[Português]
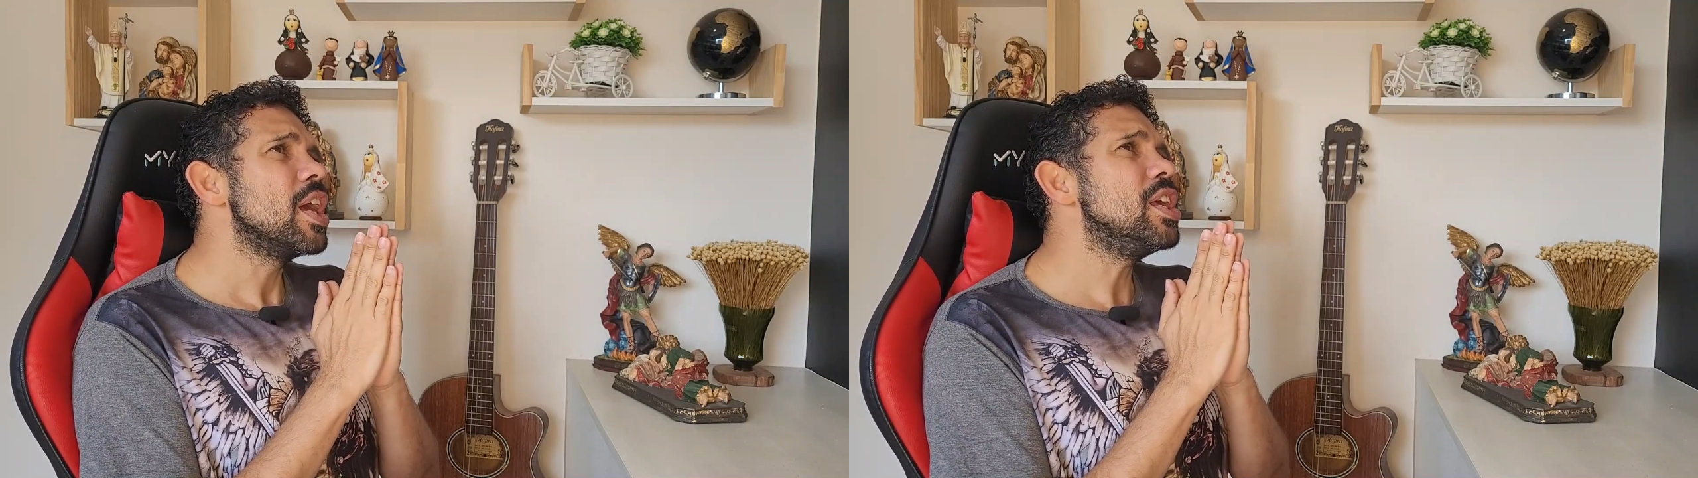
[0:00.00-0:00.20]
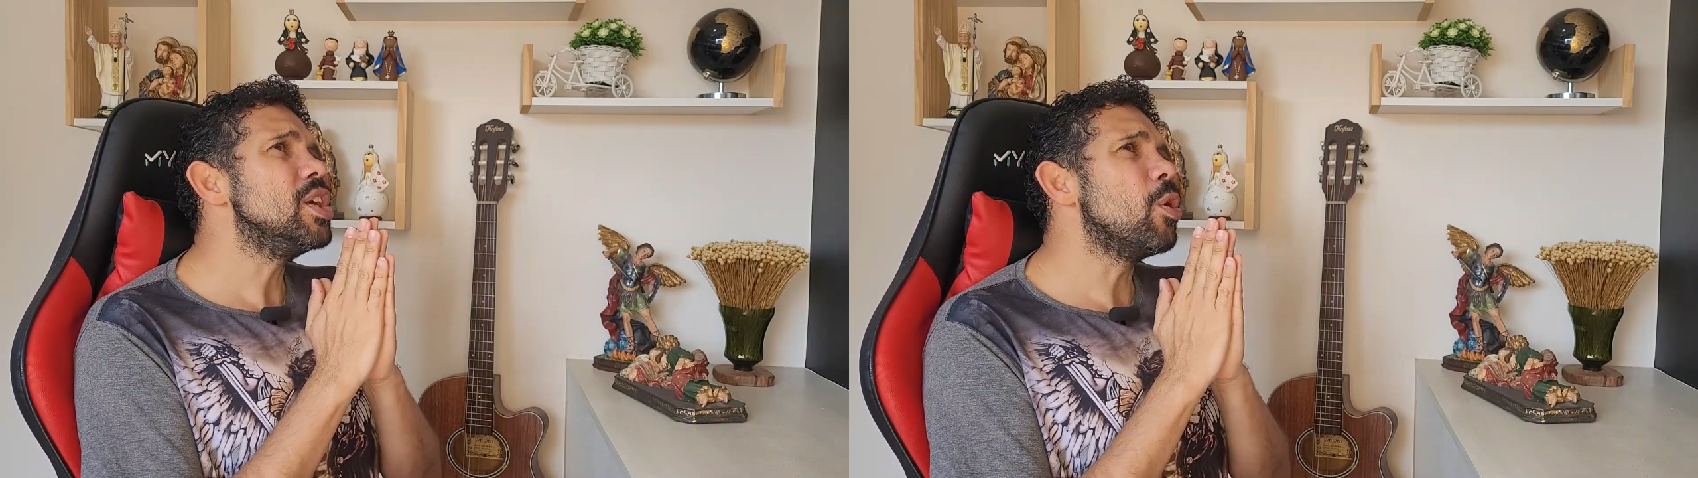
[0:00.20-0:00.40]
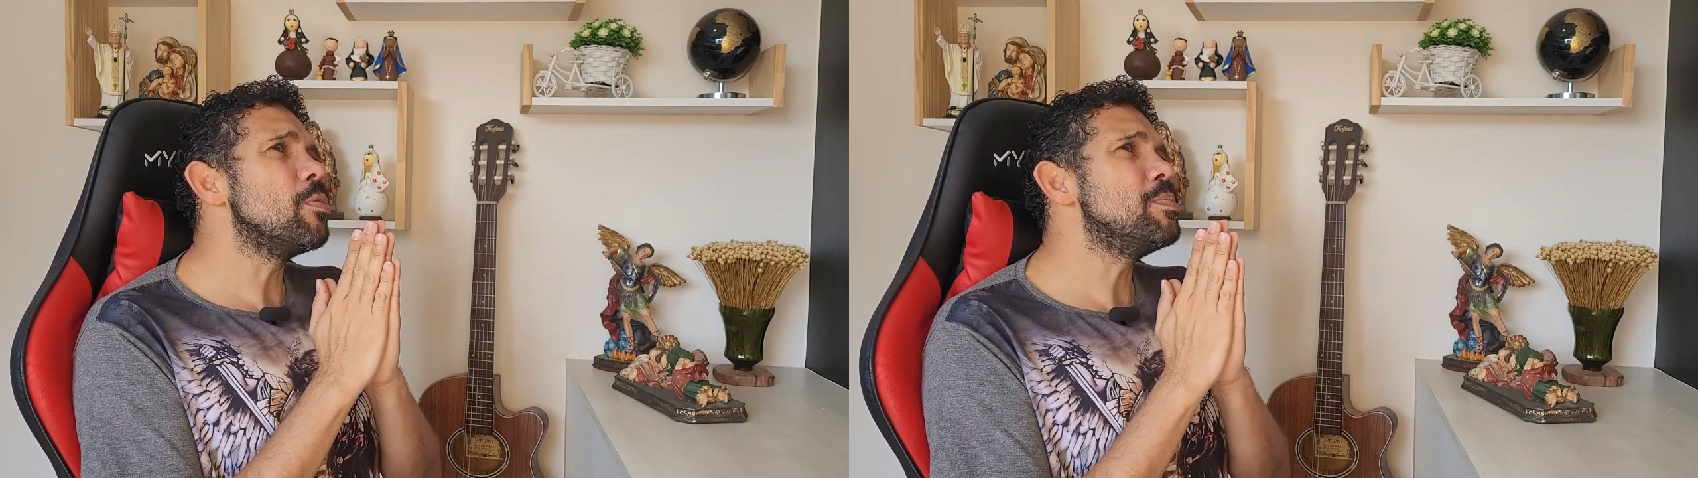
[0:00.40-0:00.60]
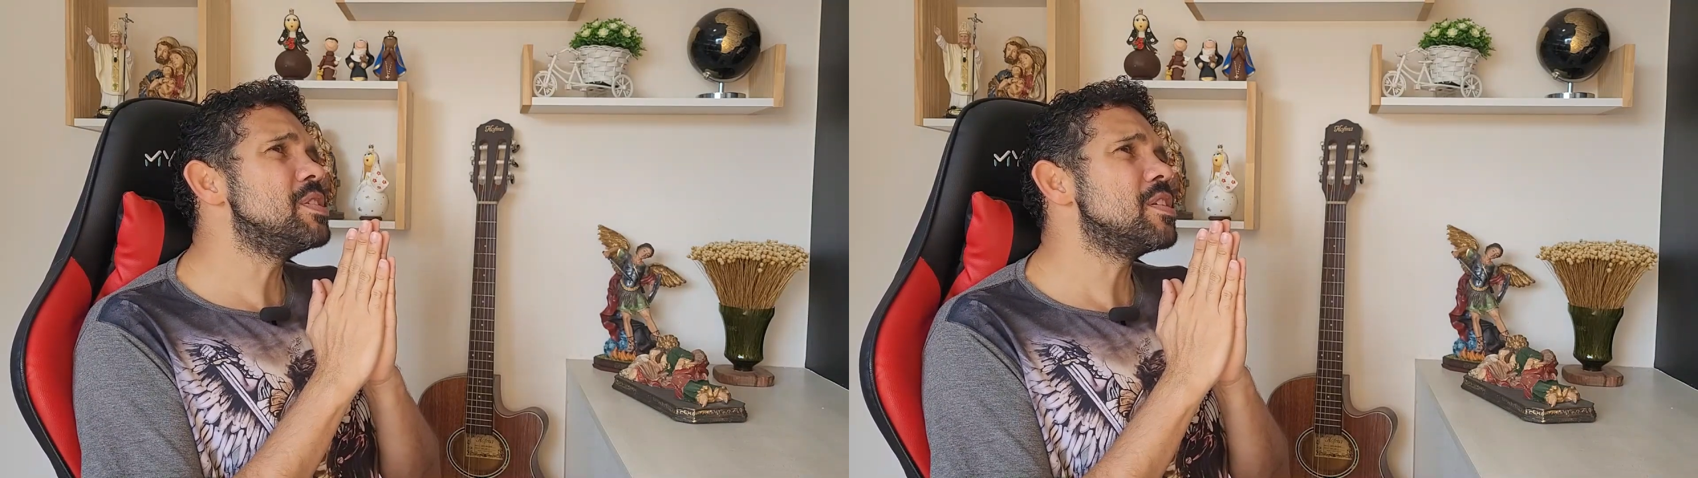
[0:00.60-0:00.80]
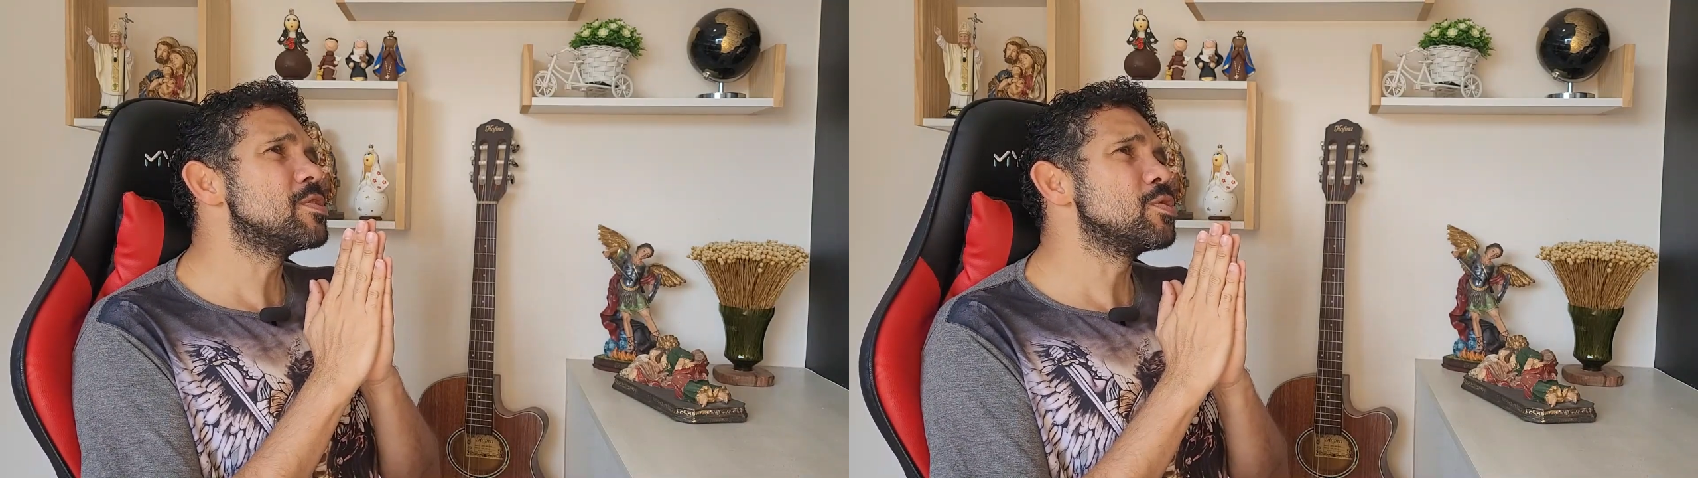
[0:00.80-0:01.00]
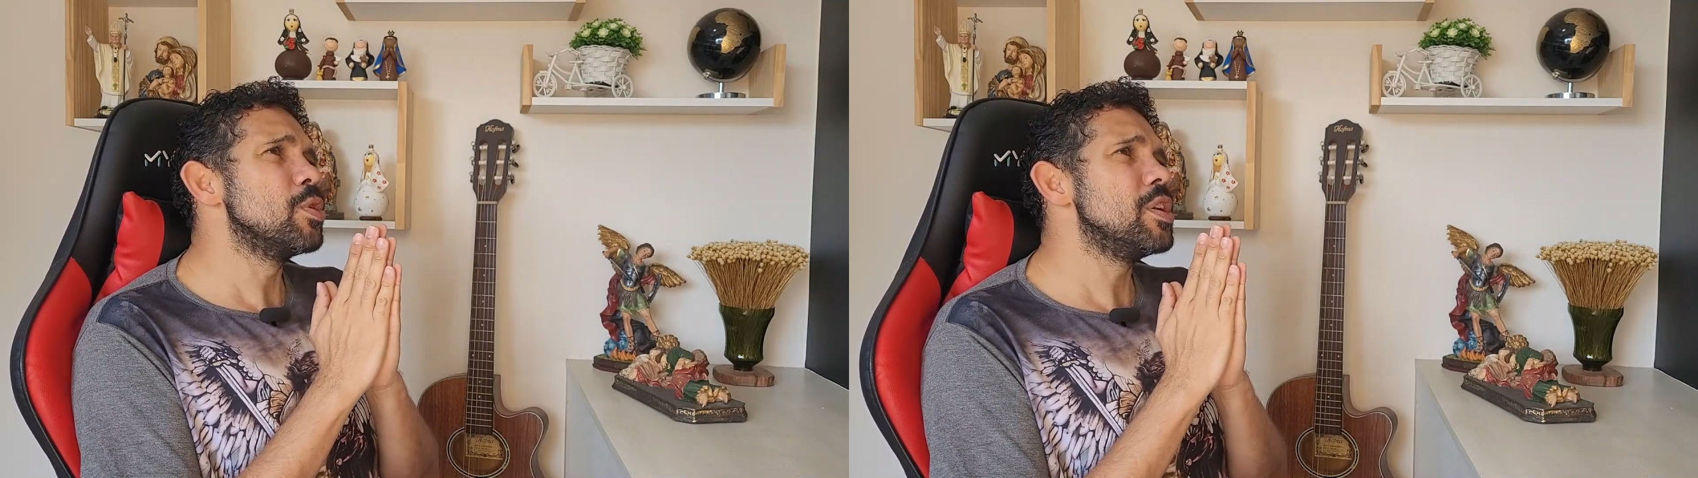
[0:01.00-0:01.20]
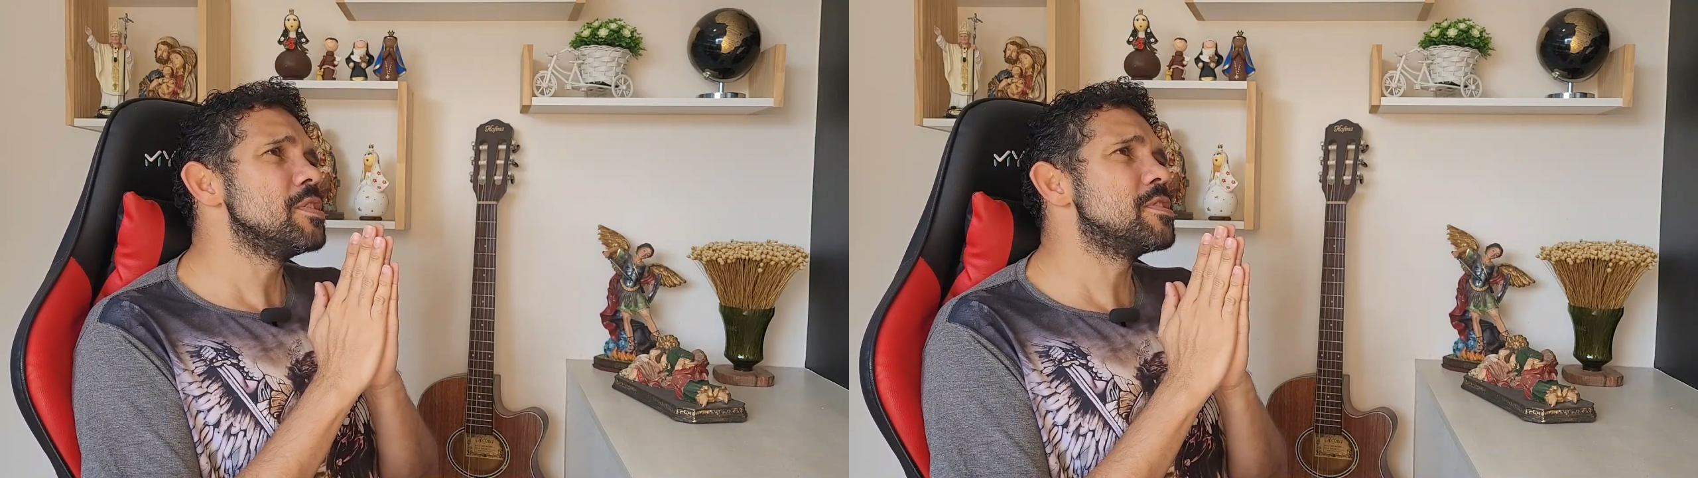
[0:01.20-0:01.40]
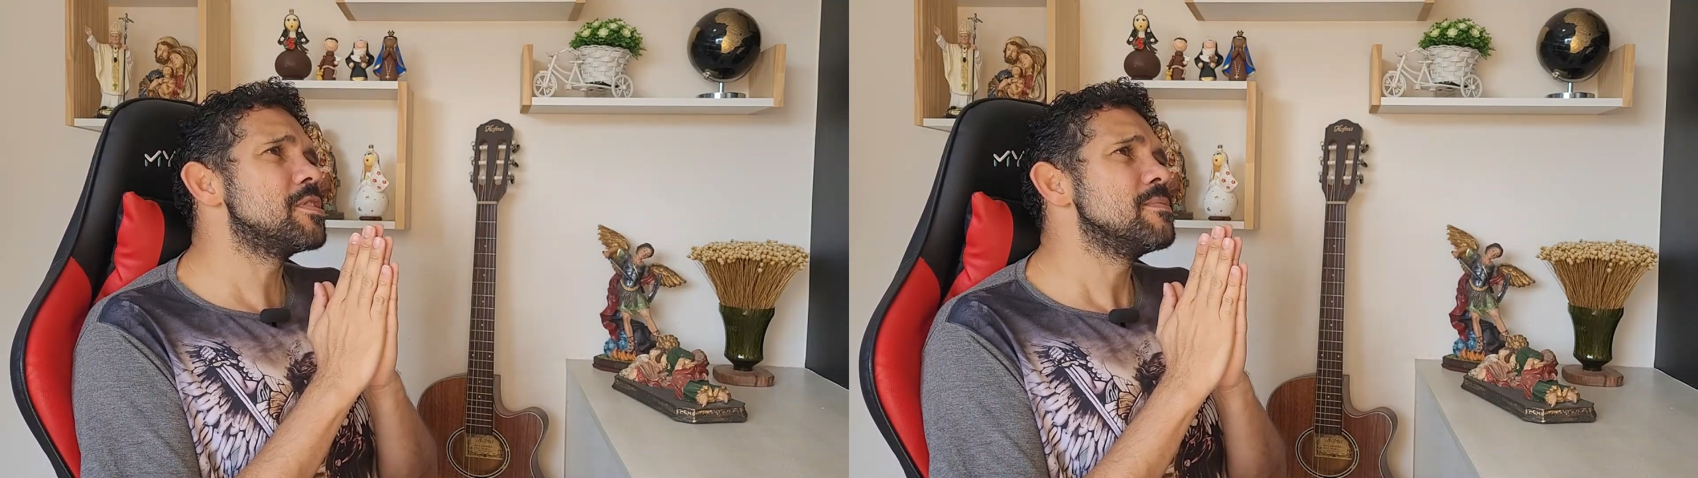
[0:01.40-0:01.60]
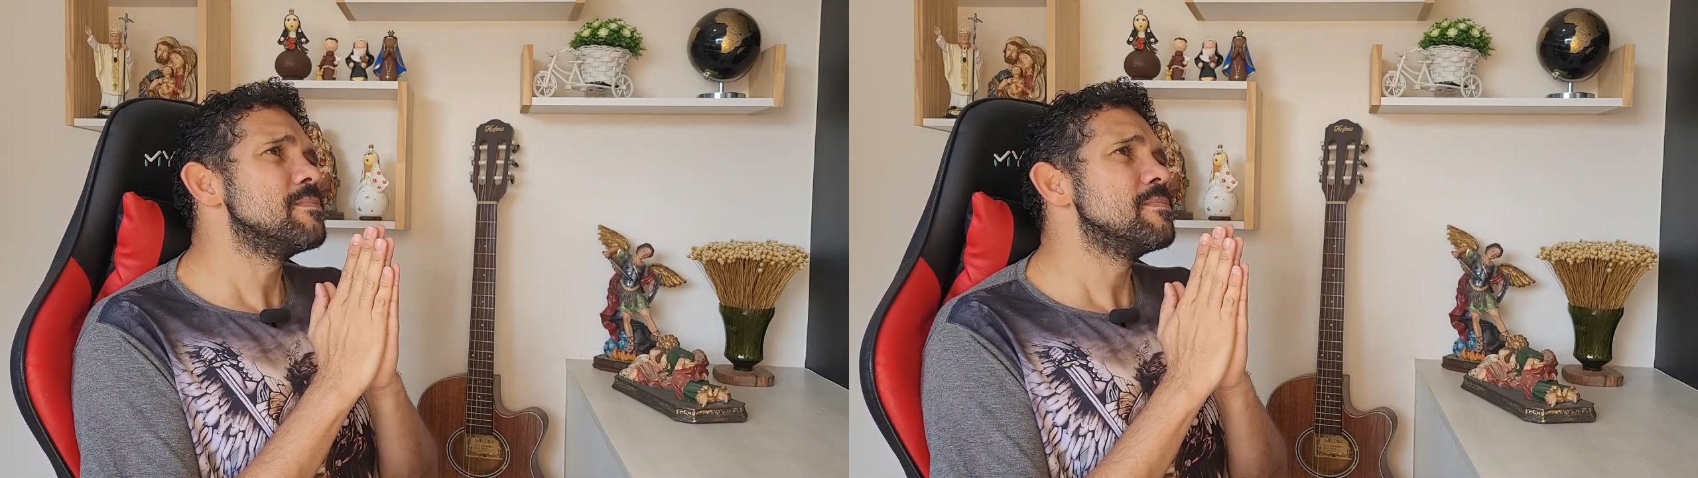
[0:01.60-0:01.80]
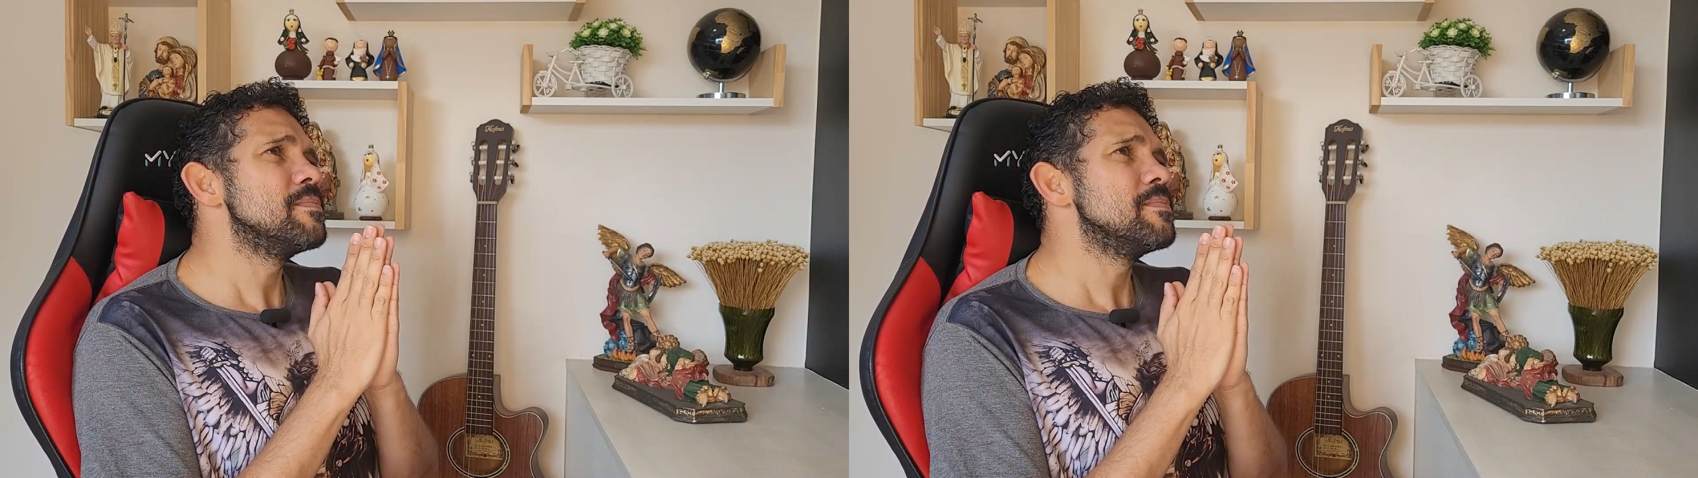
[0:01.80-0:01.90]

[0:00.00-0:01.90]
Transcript: e obsessores.